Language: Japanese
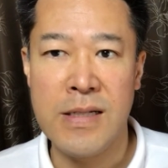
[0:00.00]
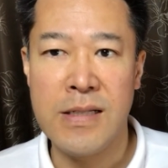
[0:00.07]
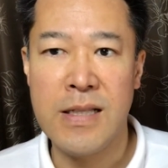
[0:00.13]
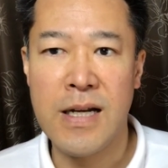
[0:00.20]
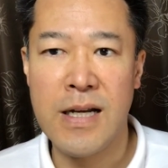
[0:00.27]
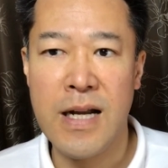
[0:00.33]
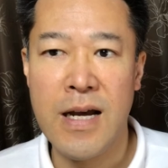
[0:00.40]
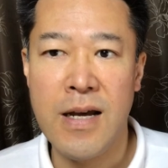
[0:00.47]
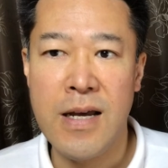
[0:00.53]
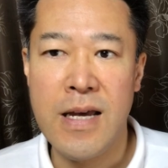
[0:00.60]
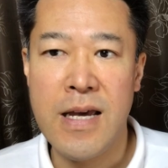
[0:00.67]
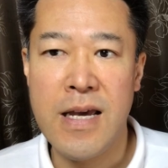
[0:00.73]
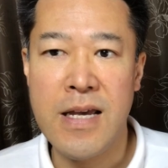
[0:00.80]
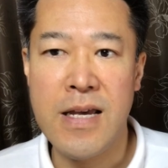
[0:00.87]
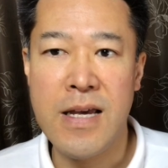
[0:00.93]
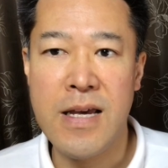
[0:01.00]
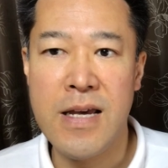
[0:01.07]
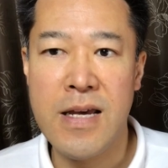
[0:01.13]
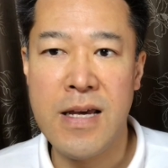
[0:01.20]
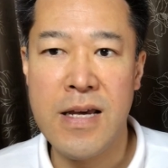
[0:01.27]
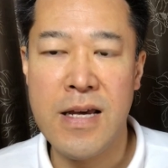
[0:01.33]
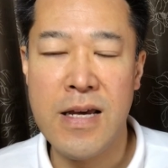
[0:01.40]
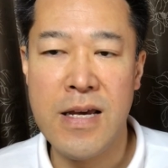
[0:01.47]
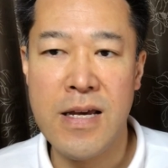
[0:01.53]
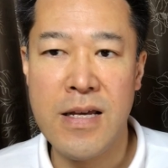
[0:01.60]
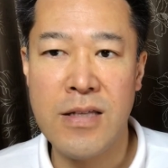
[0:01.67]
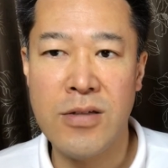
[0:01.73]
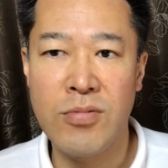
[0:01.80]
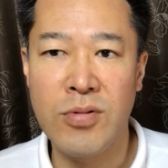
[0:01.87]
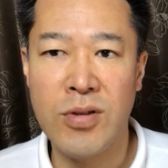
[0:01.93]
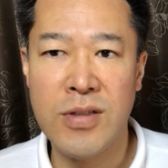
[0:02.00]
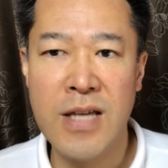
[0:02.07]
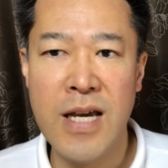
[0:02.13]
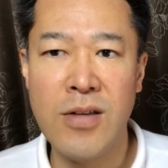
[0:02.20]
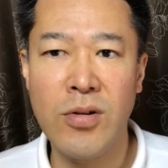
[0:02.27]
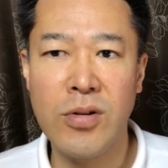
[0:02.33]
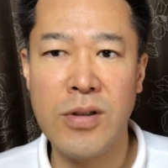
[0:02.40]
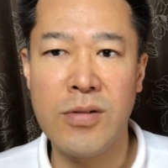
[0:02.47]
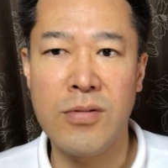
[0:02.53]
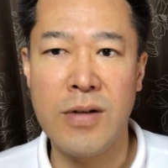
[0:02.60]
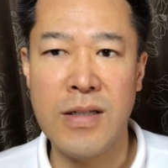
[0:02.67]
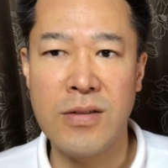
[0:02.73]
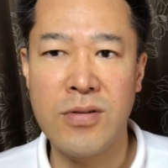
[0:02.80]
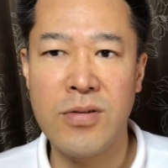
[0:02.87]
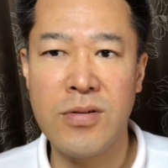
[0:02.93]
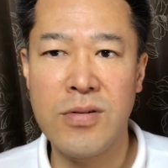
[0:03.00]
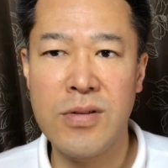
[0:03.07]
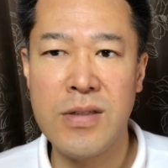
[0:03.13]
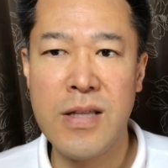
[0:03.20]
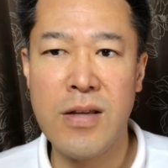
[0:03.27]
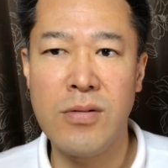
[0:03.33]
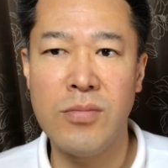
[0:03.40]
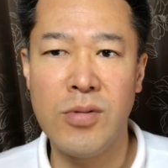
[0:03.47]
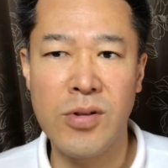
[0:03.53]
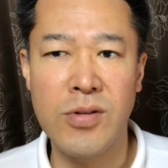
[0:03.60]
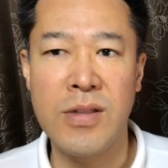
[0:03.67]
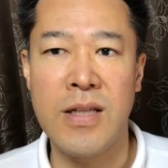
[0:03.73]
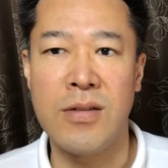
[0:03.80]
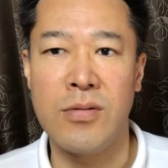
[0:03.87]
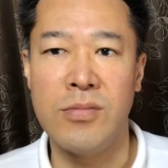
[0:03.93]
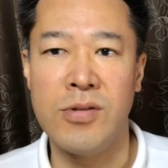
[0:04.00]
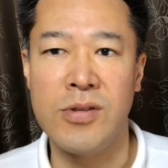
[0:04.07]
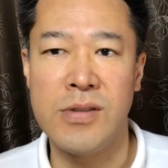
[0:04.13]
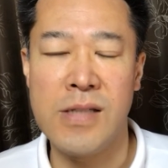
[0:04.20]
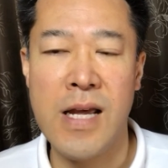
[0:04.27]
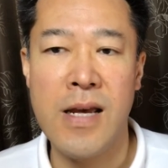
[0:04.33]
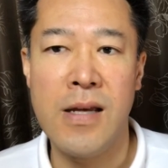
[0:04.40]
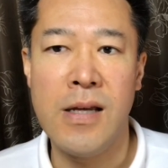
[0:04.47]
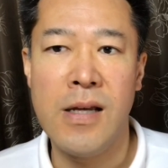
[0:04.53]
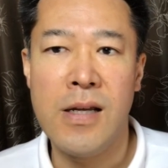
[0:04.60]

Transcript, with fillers: だから、えー、自分の才能っていうのは続いてるものだと思うんですね。